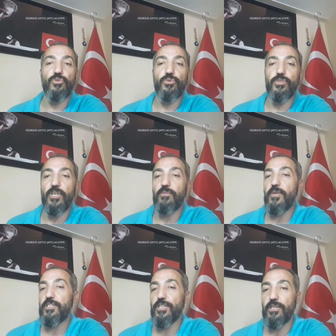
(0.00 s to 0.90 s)
3-4 ay,
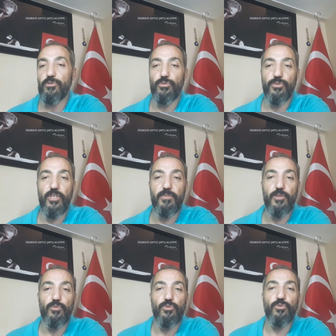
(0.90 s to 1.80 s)
5 ay sonra
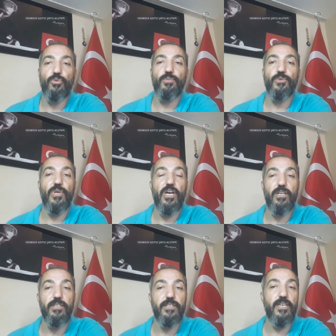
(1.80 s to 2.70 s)
biz bunu toplu
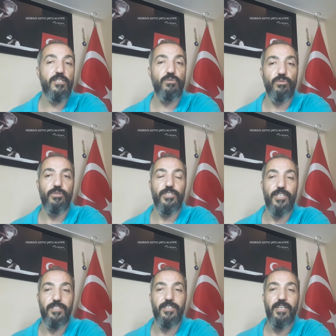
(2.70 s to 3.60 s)
halde nasıl
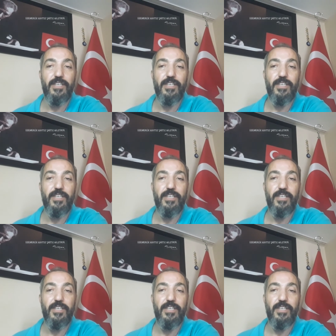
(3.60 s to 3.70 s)
ödeyeceğiz?